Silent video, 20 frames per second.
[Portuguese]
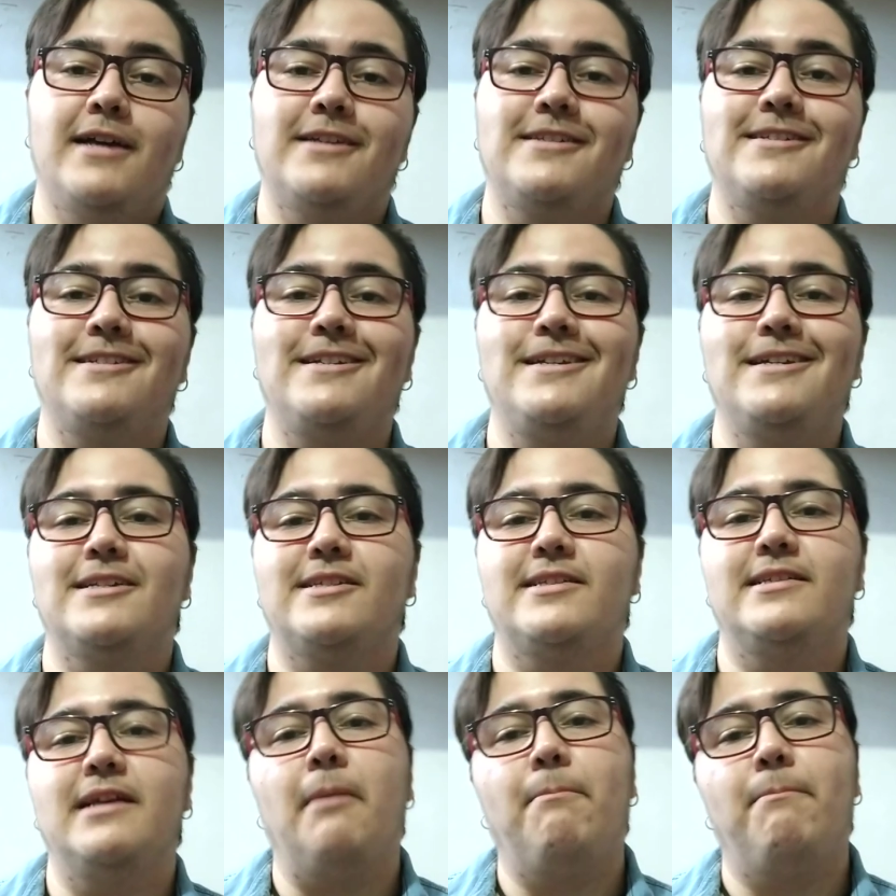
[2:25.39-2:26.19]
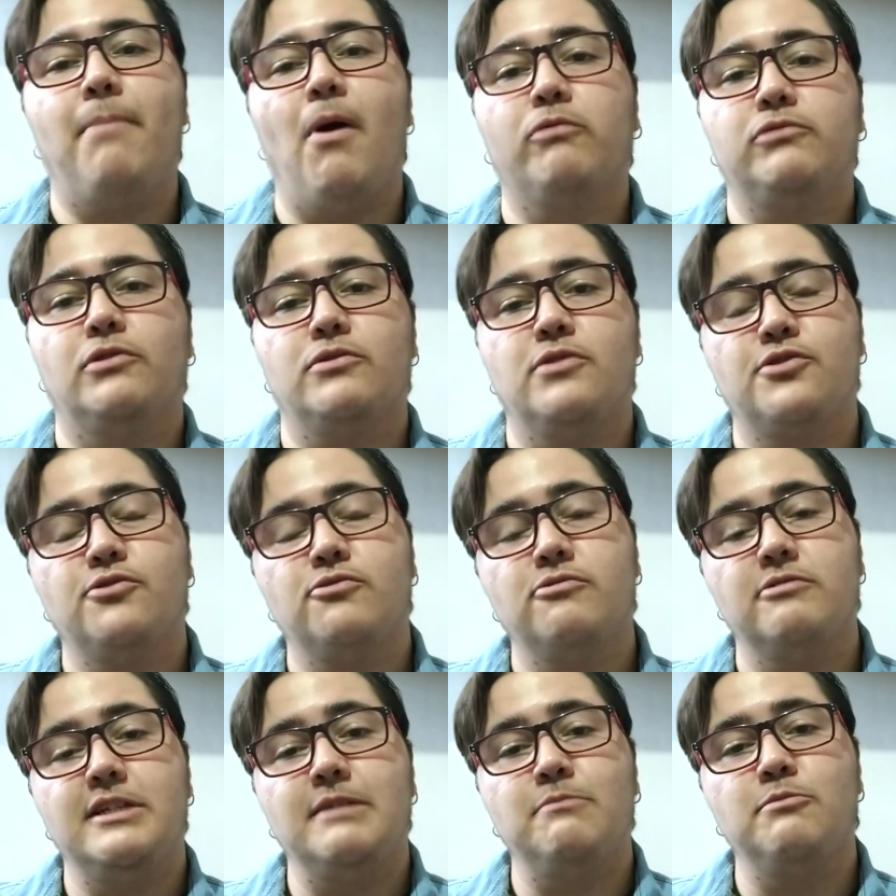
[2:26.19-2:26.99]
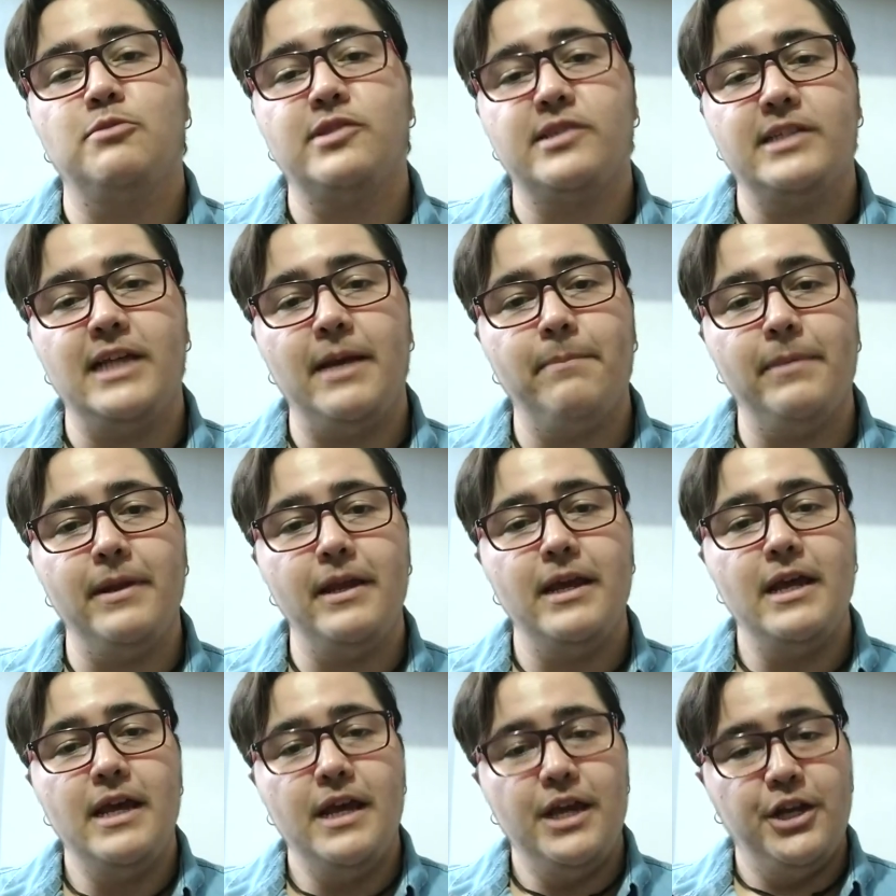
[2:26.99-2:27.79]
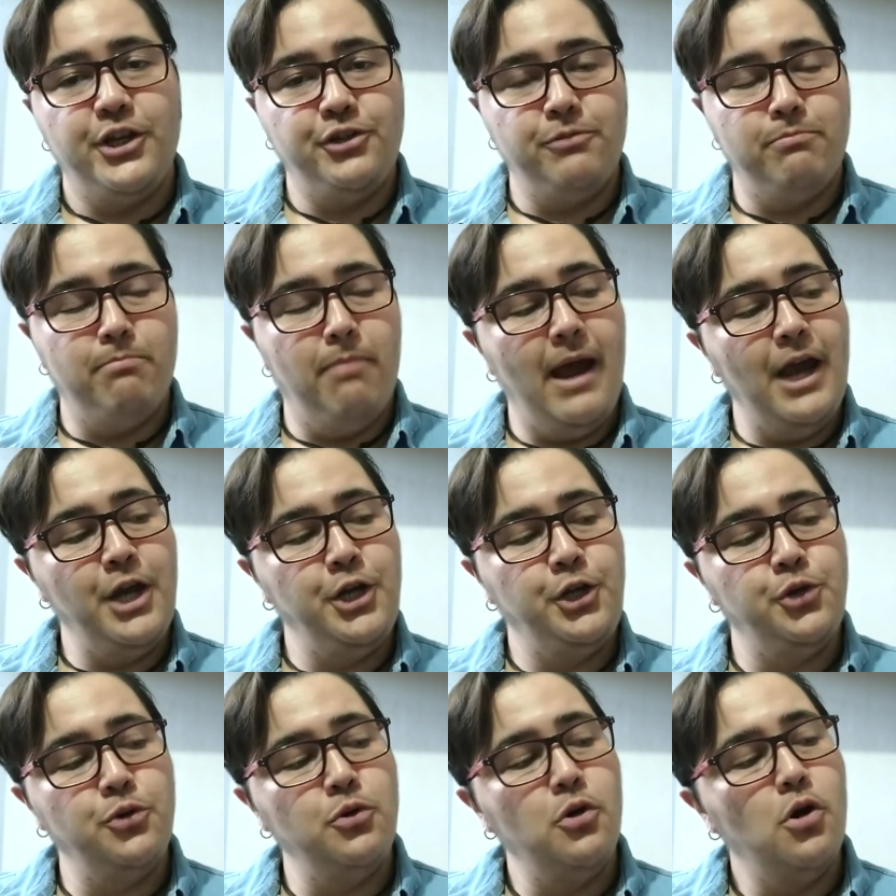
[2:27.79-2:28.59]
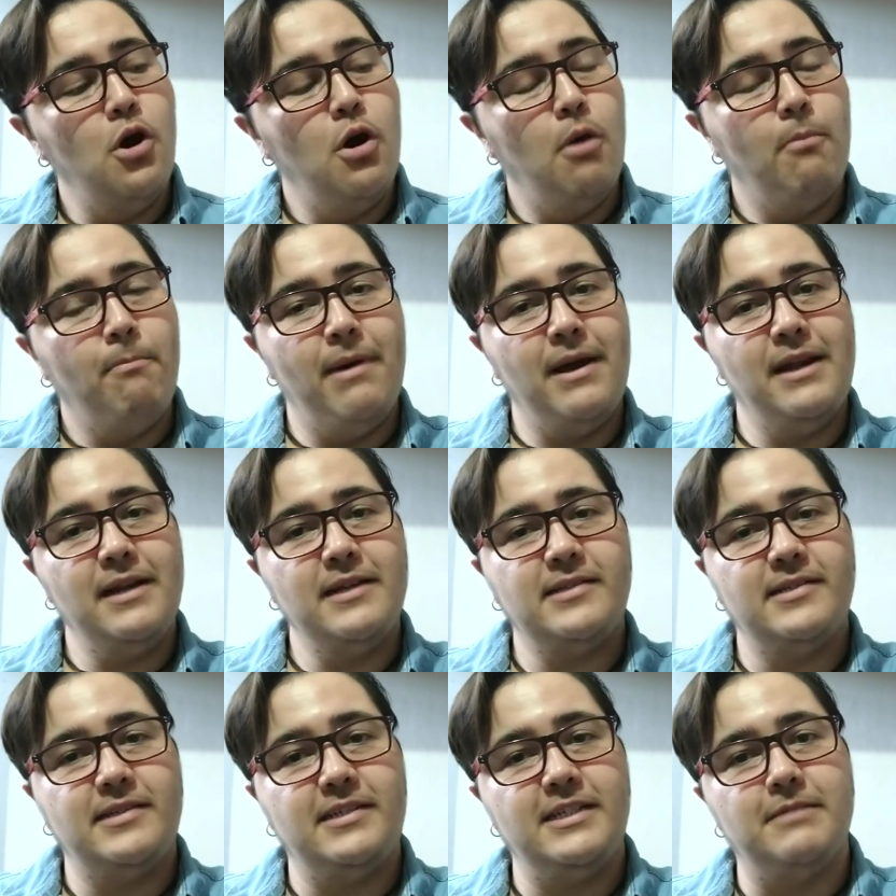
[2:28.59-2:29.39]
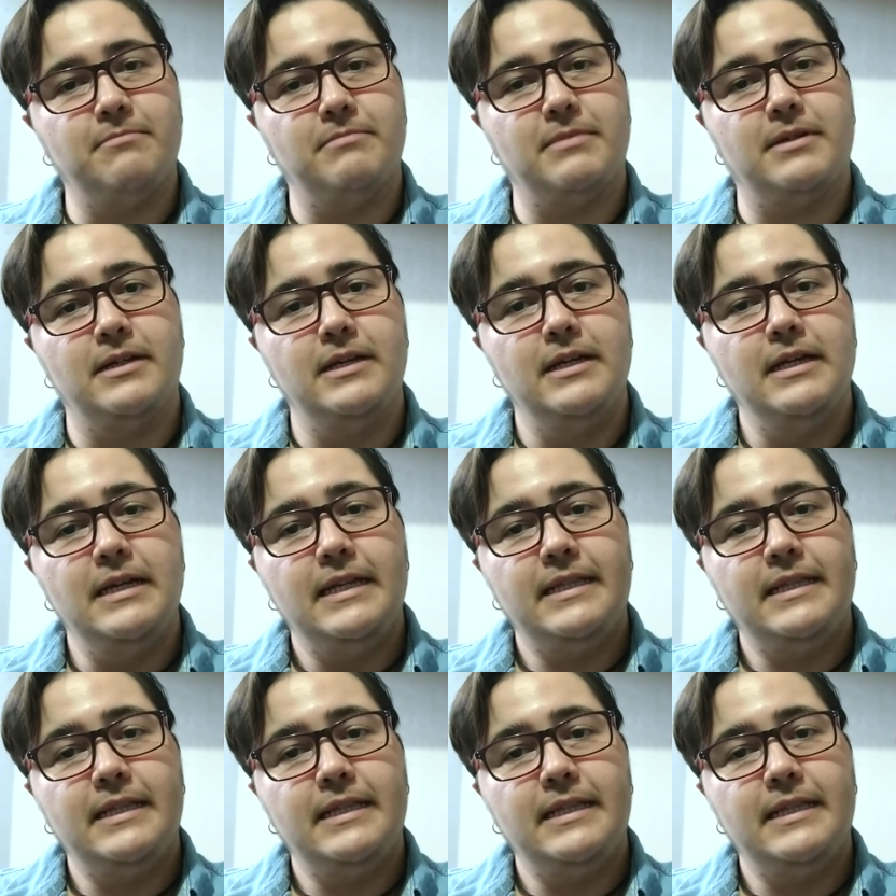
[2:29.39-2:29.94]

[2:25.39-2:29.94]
as linhas da pauta? Nós contamos sempre de baixo para cima.